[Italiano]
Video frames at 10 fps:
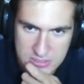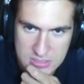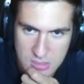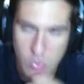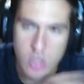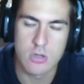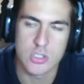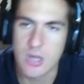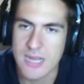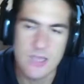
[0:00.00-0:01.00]
Comunque non lo so,
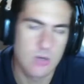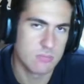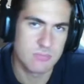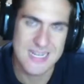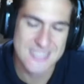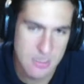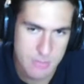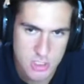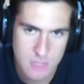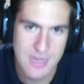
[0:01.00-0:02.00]
raga, io della serie
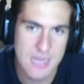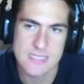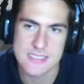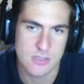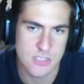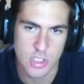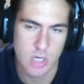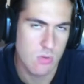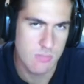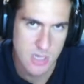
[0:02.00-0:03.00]
principale, sarò sincero,
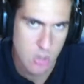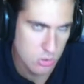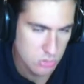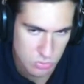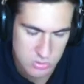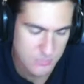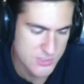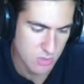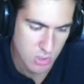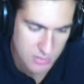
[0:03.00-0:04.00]
non mi ricordo tutta la
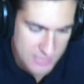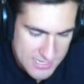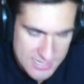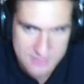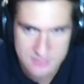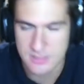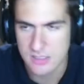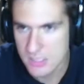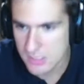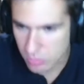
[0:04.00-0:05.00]
questione con Lilith,
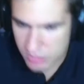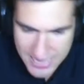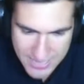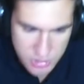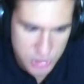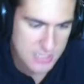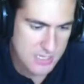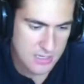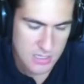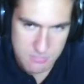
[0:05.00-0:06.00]
con gli
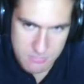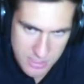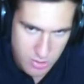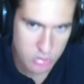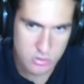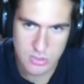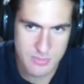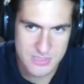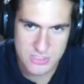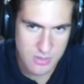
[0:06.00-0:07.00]
angeli, mi ricordo
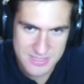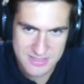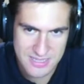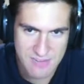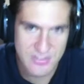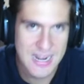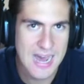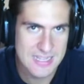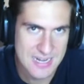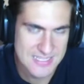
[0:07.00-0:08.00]
sol solamente nel
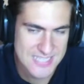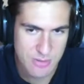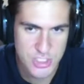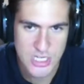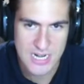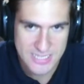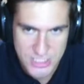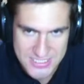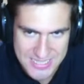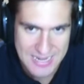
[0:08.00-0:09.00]
finale della serie originale che
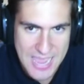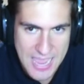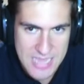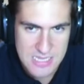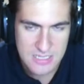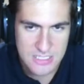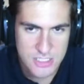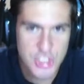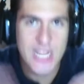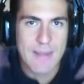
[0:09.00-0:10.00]
ci sta Rey,
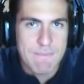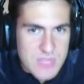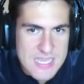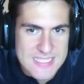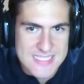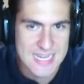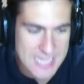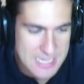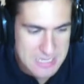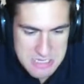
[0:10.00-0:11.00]
gigantesca,
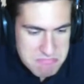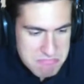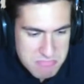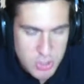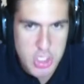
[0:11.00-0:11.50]
che non lo so,